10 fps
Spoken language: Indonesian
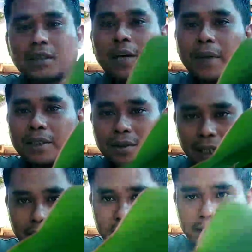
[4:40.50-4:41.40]
sama
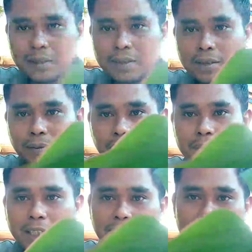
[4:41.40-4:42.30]
juga sebelum
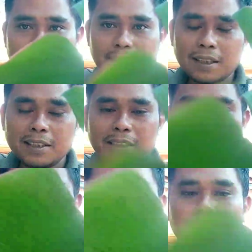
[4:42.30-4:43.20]
saya kasih ke kelinci
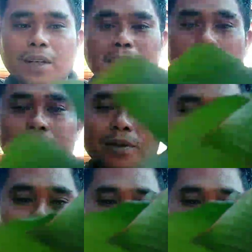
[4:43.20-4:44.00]
saya layukan dahulu